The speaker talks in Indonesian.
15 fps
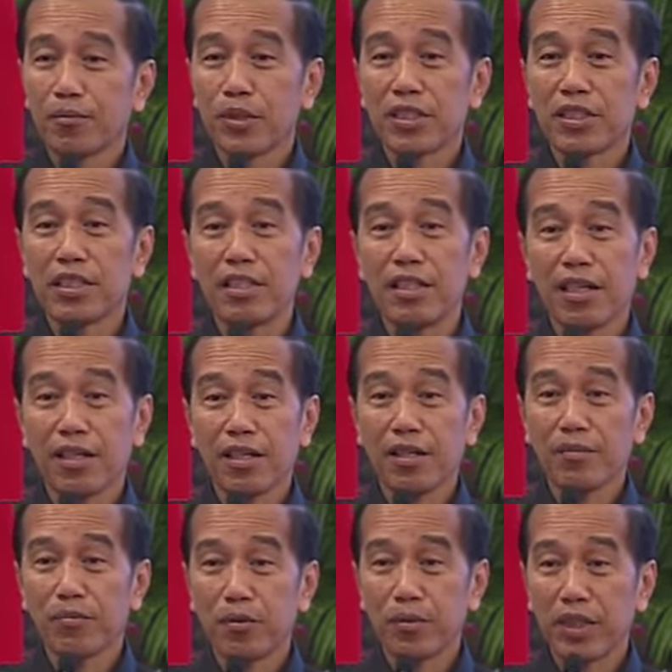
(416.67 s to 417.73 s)

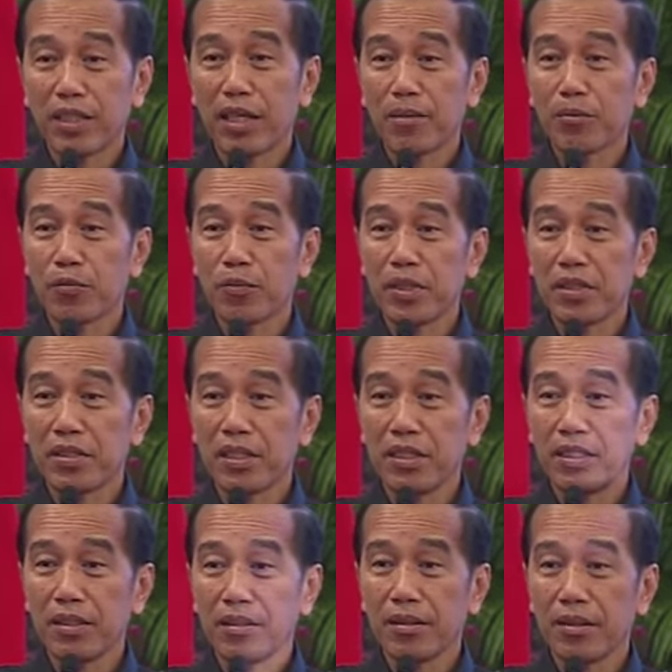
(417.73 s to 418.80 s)
mestinya pemerintah
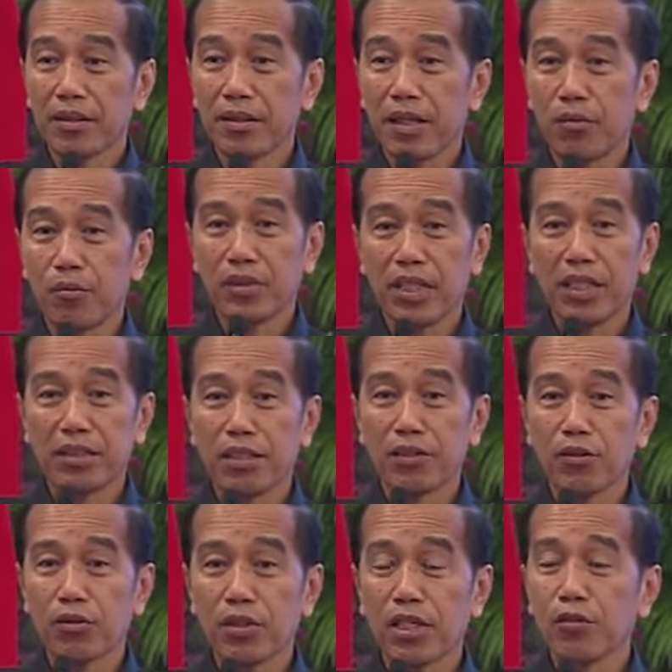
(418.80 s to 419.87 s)
provinsi, kabupaten dan
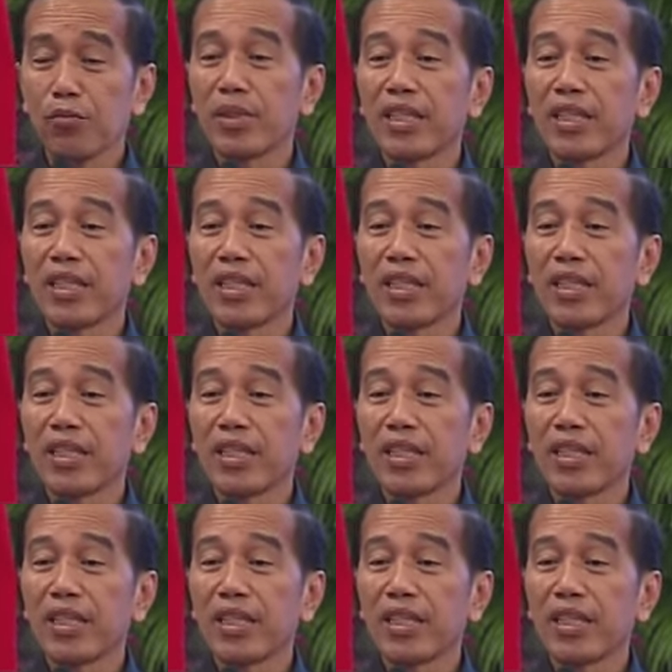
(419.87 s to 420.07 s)
kota itu